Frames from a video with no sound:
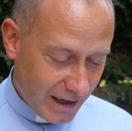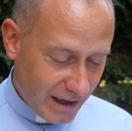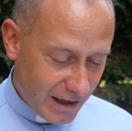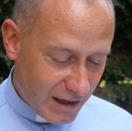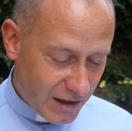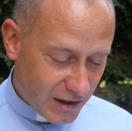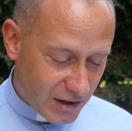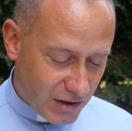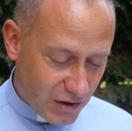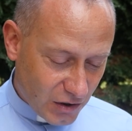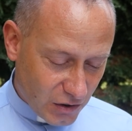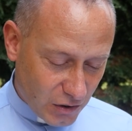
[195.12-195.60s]

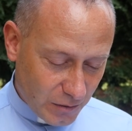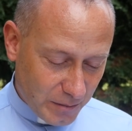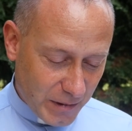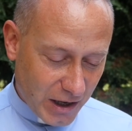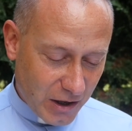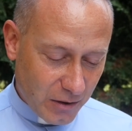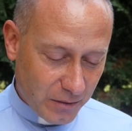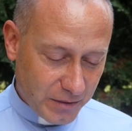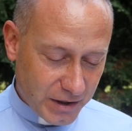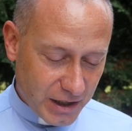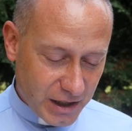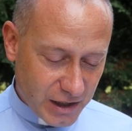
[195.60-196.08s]

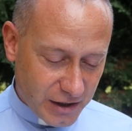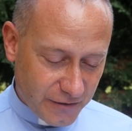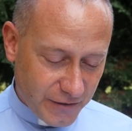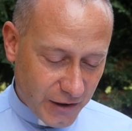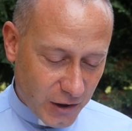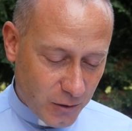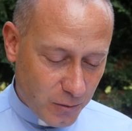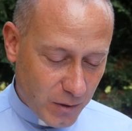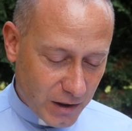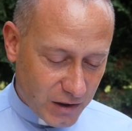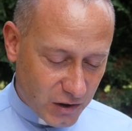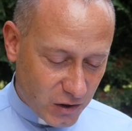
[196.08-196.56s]
Zrozumieją
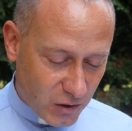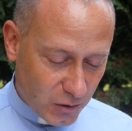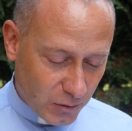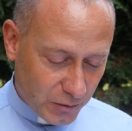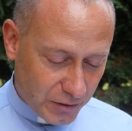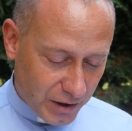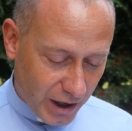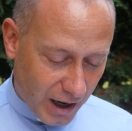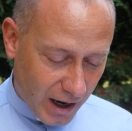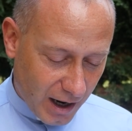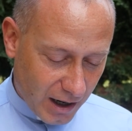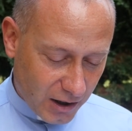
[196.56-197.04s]
niezwykłe
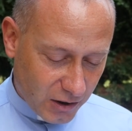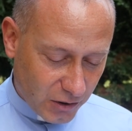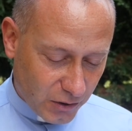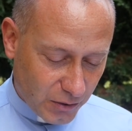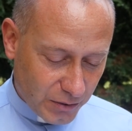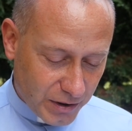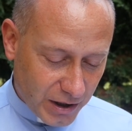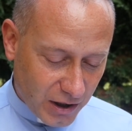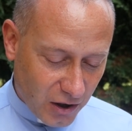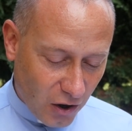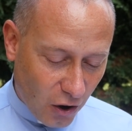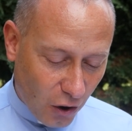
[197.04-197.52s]
cuda,
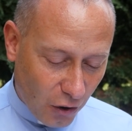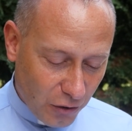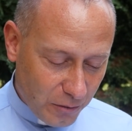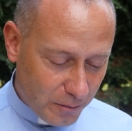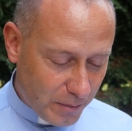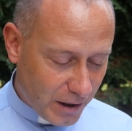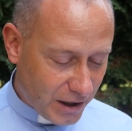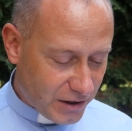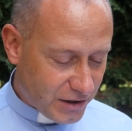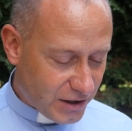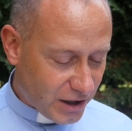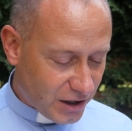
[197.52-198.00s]
których On
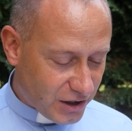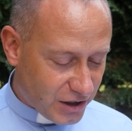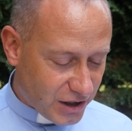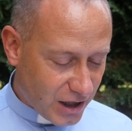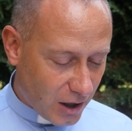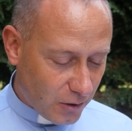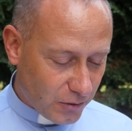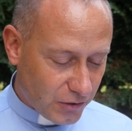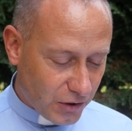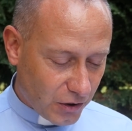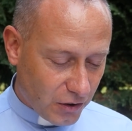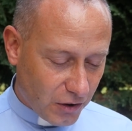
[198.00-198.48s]
będzie
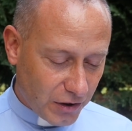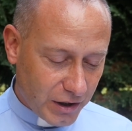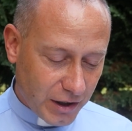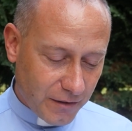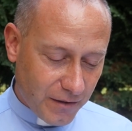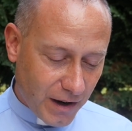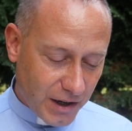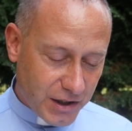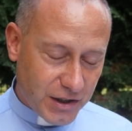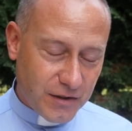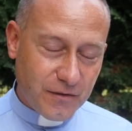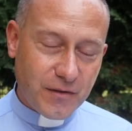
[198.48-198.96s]
chciał
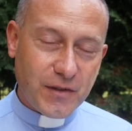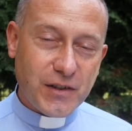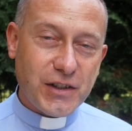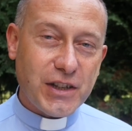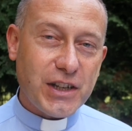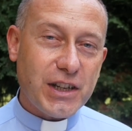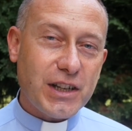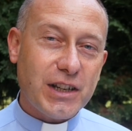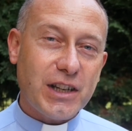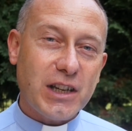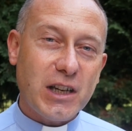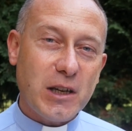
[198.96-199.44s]
dokonywać w
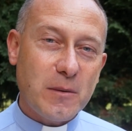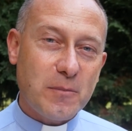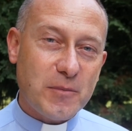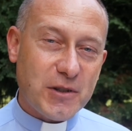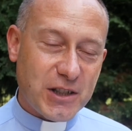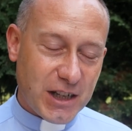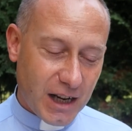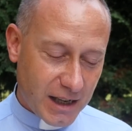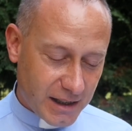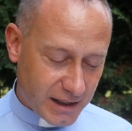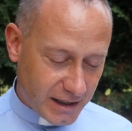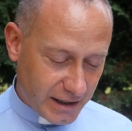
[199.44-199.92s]
nich i
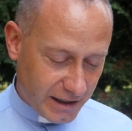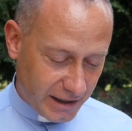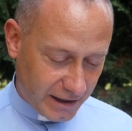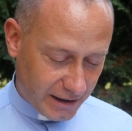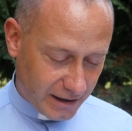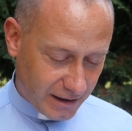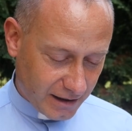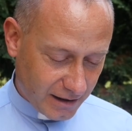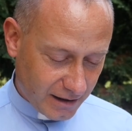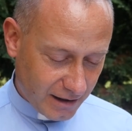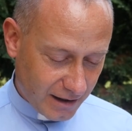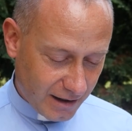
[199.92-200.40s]
przez
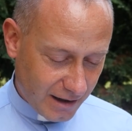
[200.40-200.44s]
nich.